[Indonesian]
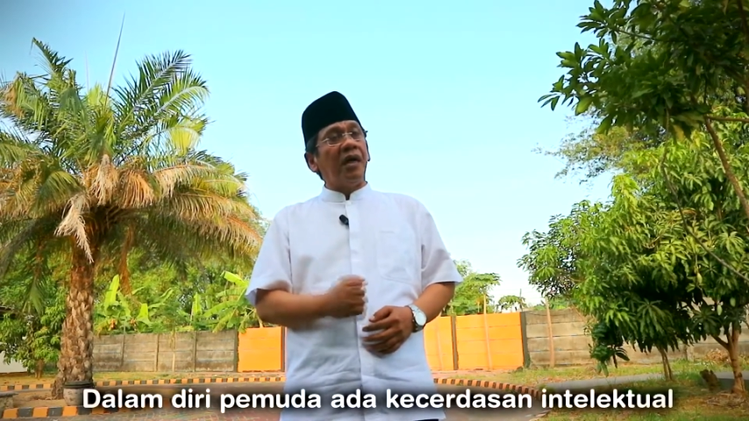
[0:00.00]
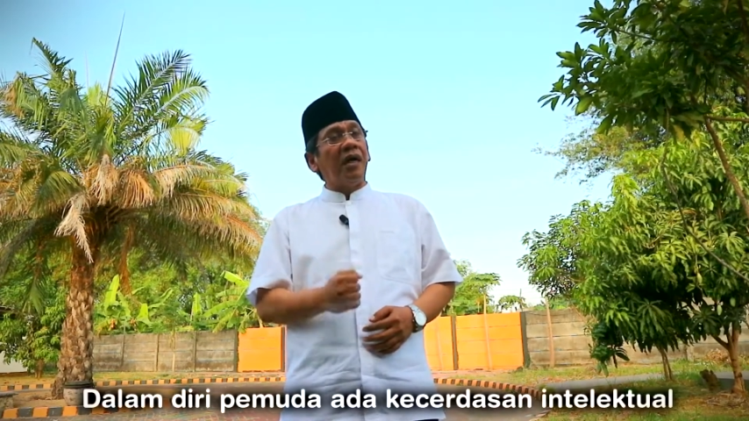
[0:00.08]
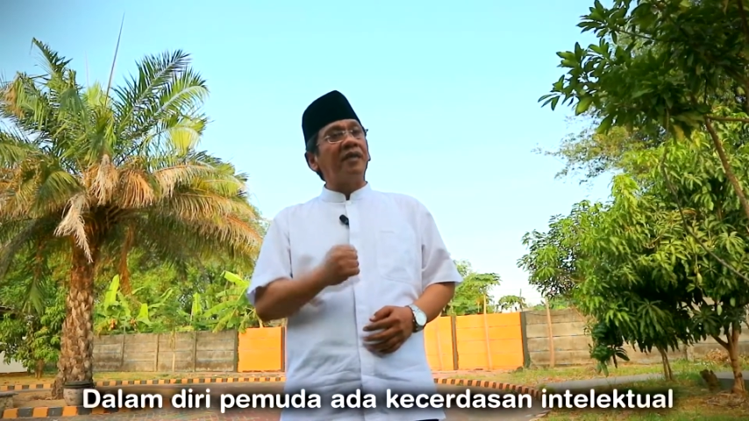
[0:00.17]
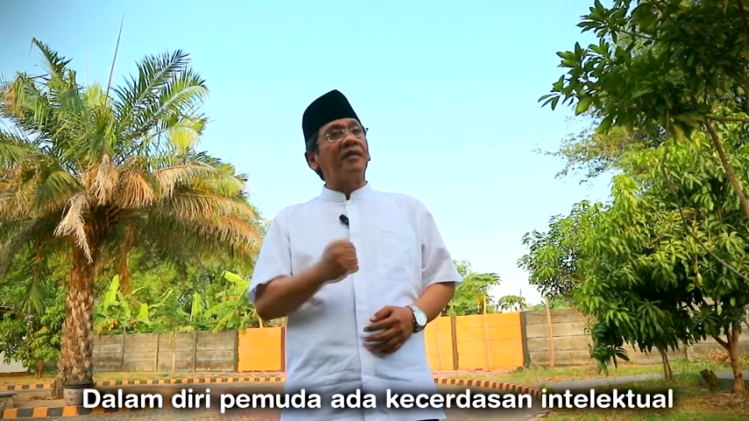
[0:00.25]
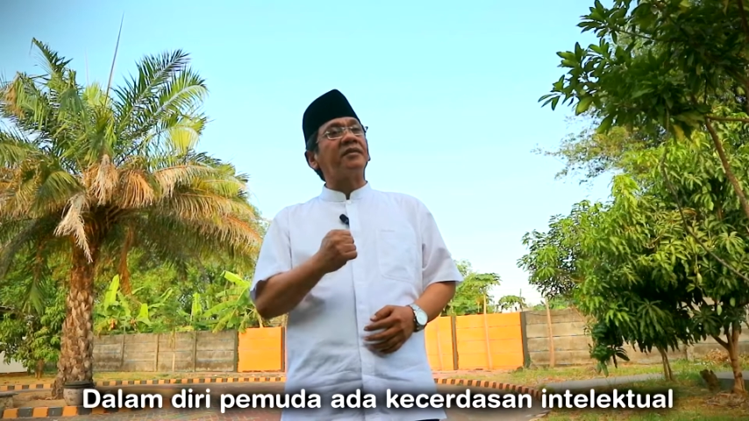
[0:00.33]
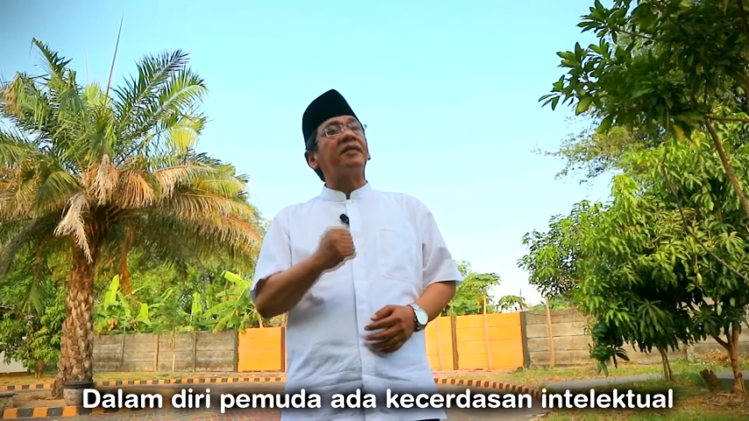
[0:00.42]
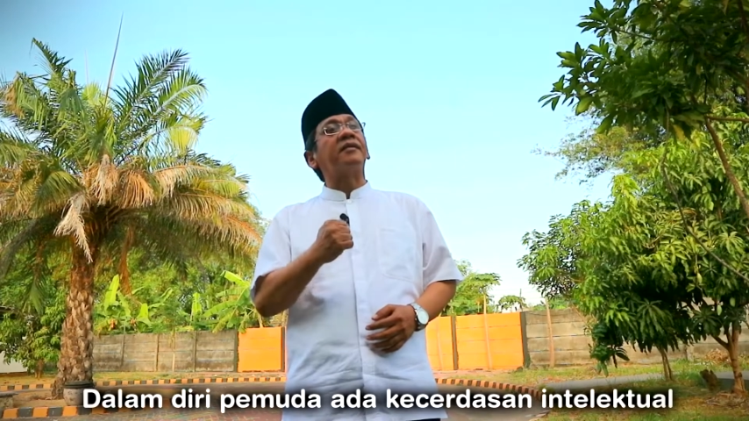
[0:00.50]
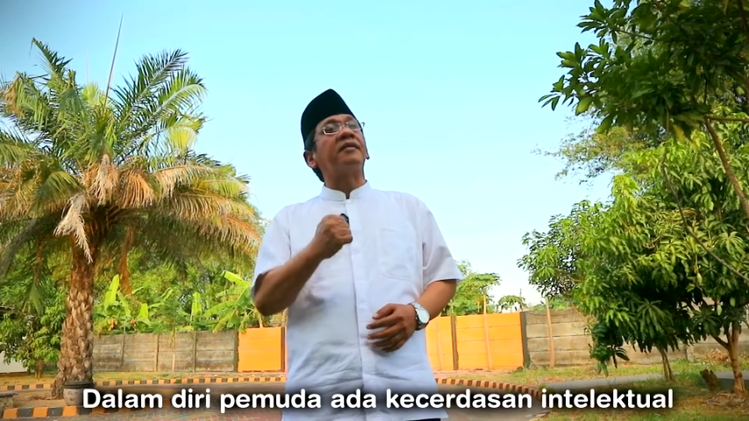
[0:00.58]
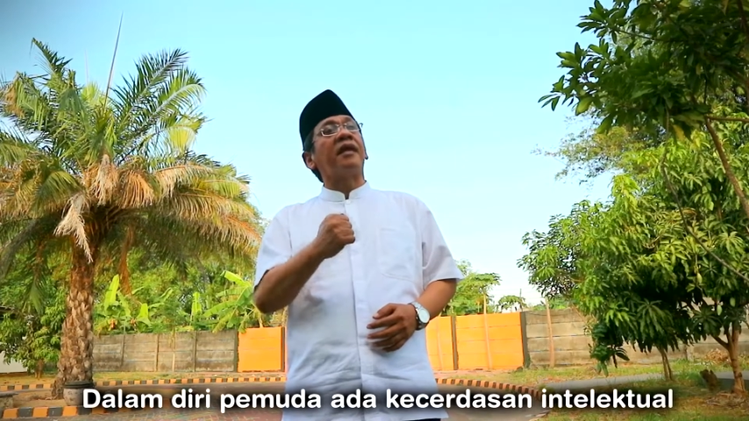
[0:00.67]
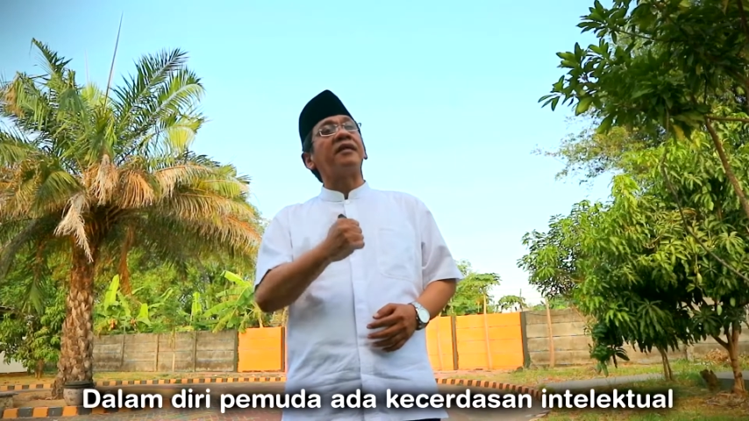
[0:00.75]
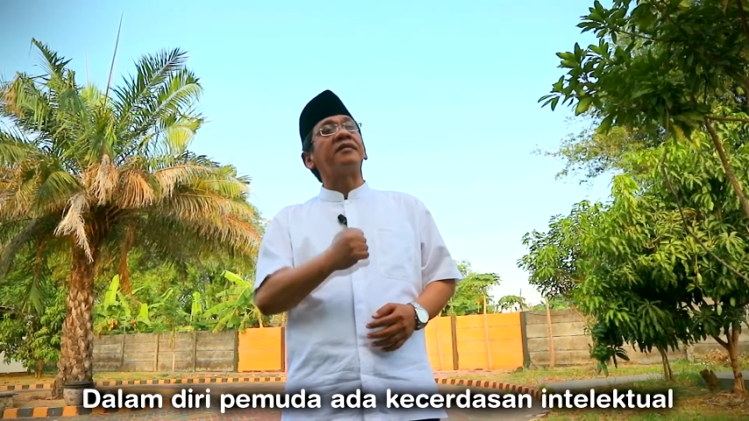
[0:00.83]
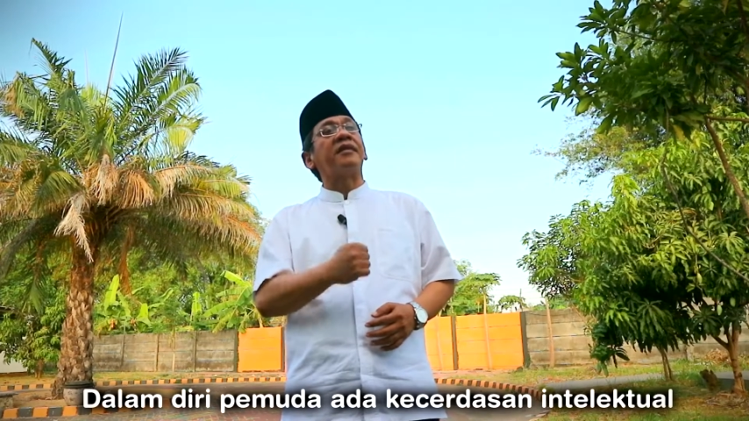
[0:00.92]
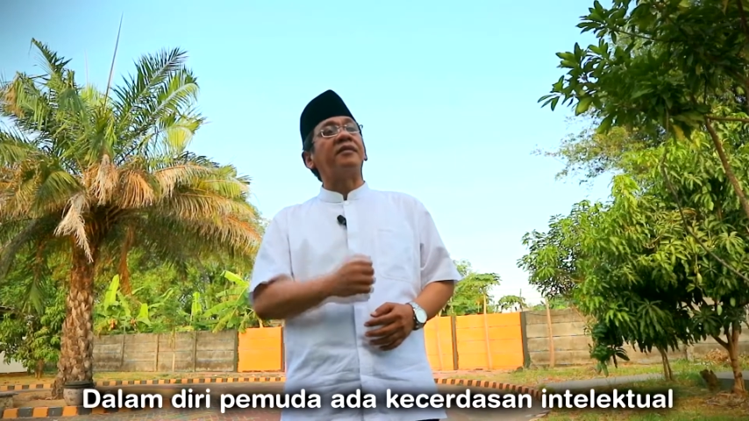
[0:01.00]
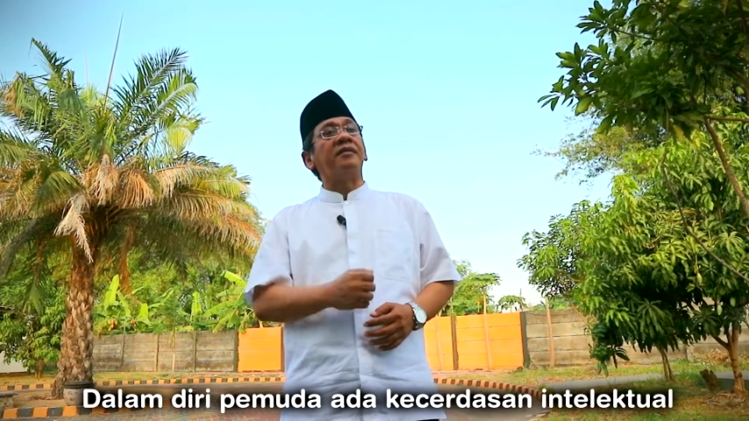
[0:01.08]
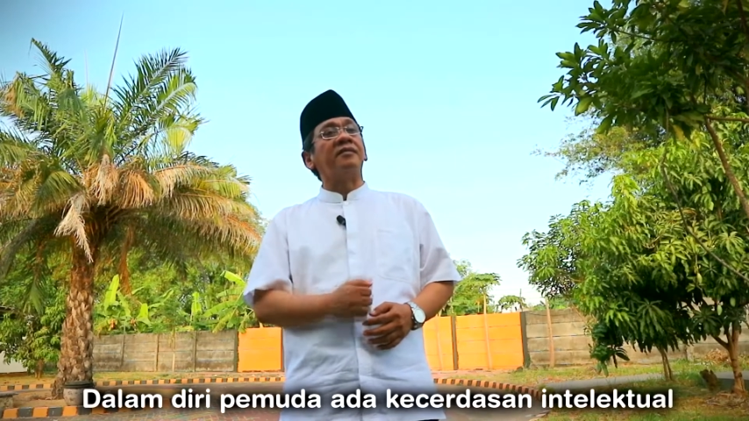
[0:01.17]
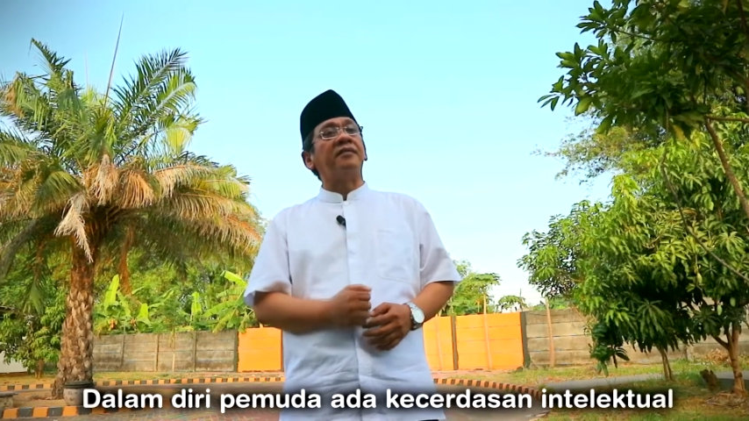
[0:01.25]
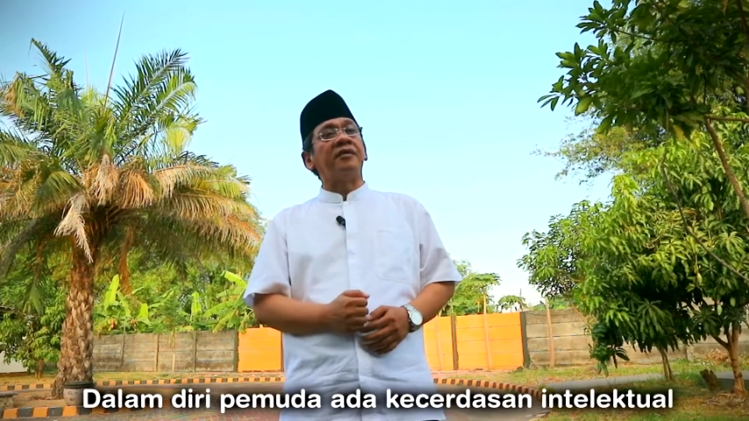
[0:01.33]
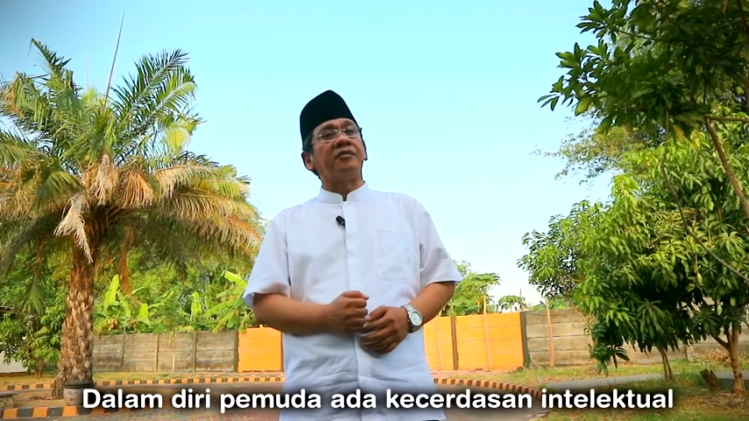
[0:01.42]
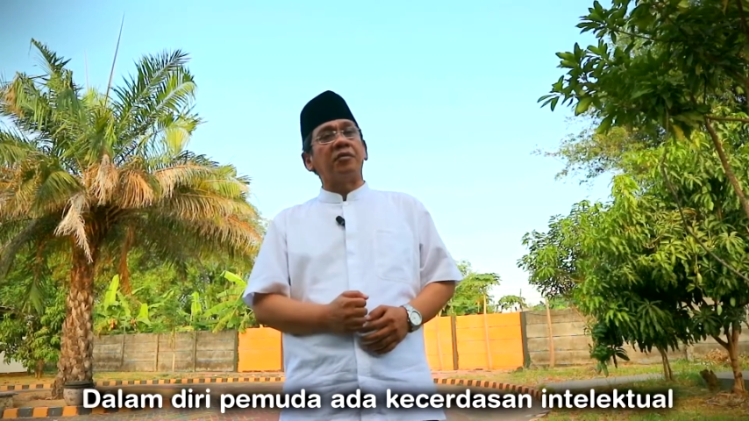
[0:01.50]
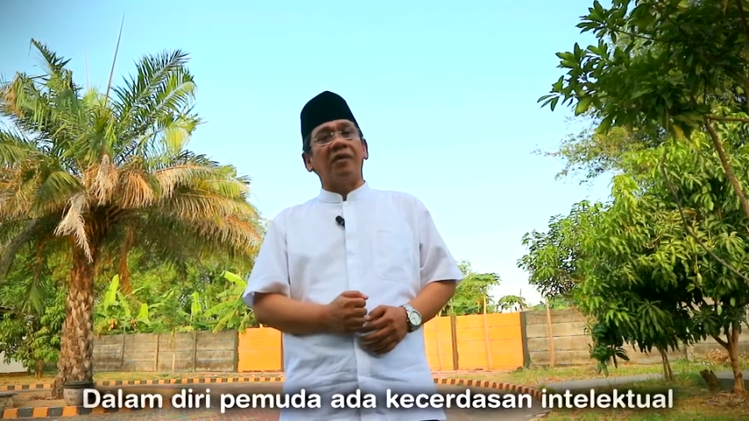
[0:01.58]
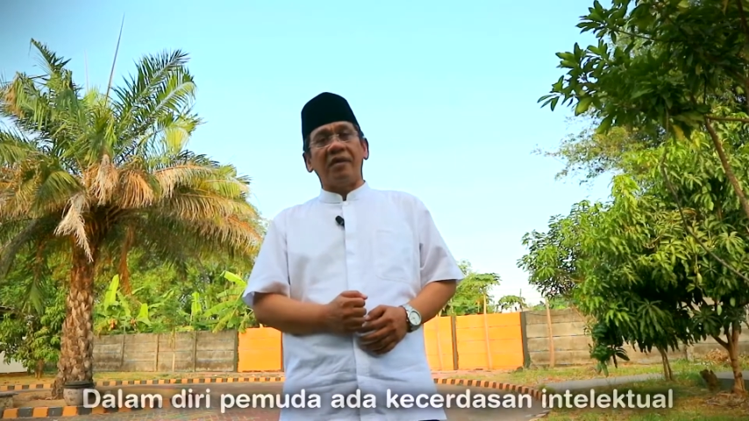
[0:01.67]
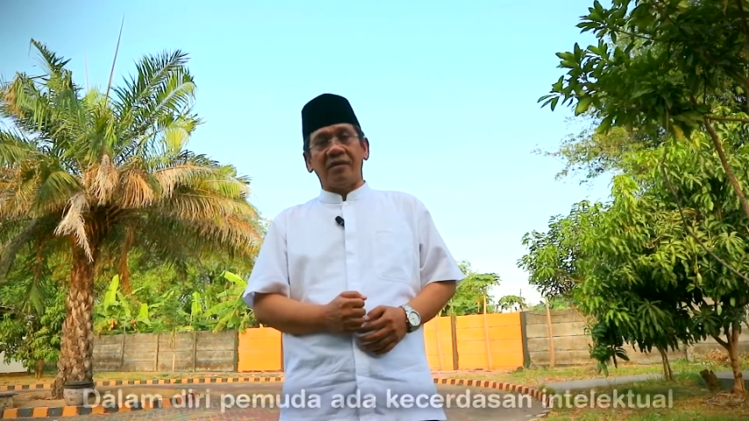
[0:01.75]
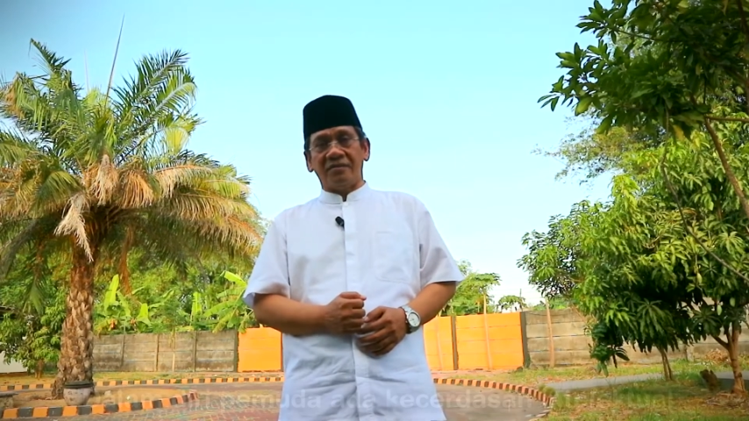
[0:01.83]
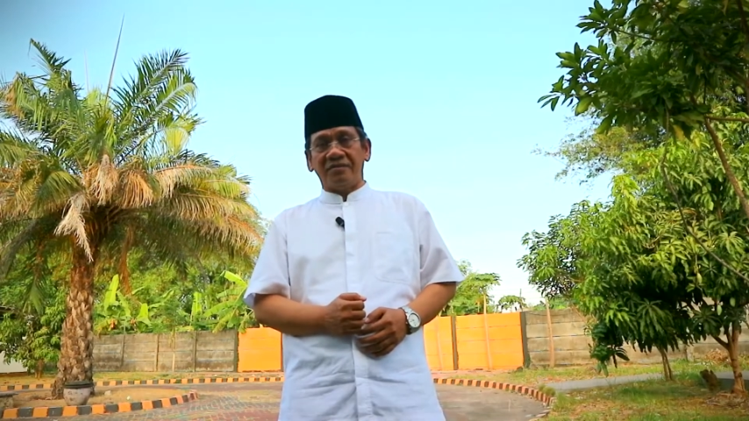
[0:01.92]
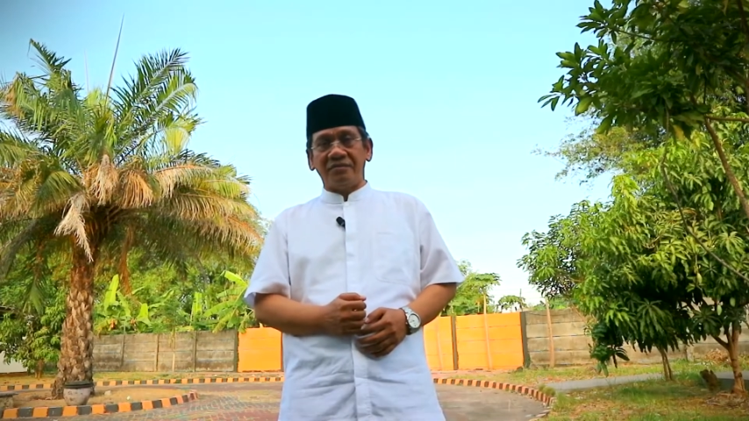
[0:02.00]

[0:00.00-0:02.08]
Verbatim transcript: ada kecerdasan intelektual.